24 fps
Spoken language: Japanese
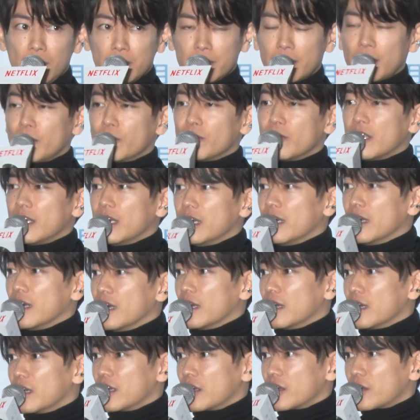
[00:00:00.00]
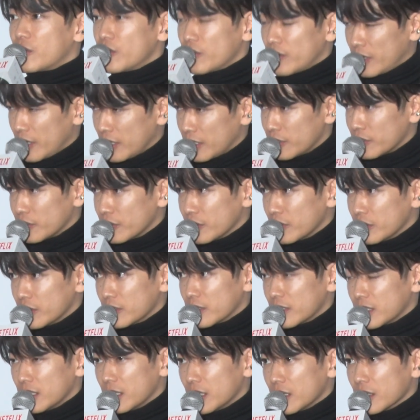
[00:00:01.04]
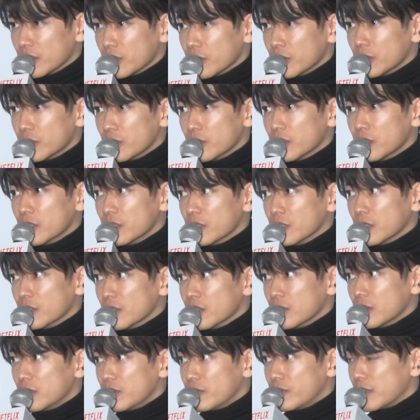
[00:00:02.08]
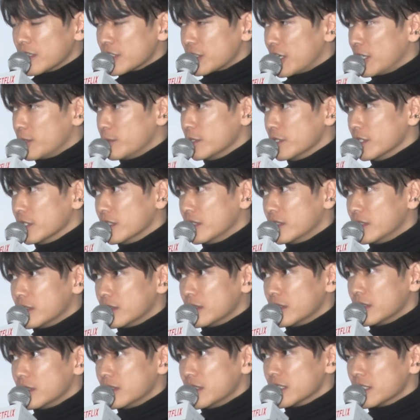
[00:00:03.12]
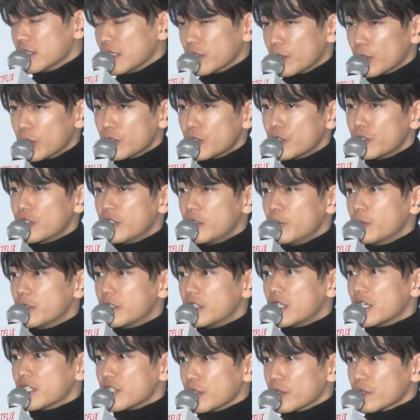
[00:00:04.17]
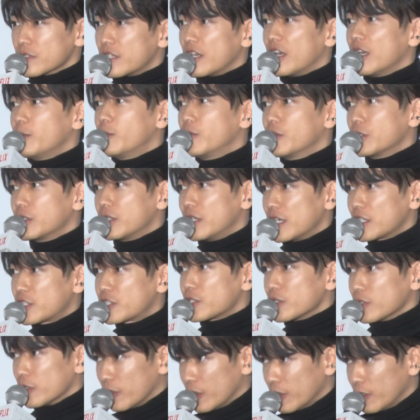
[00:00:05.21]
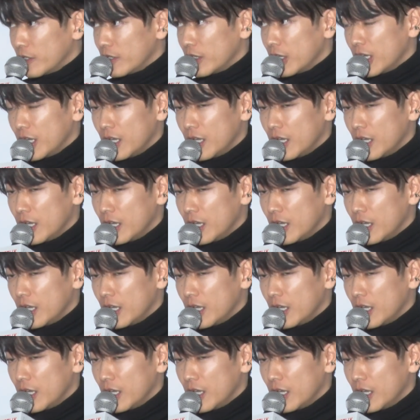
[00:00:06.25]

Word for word: なので今回の、あのー、ファーストラブですね、登場人物たちの細胞のアクションを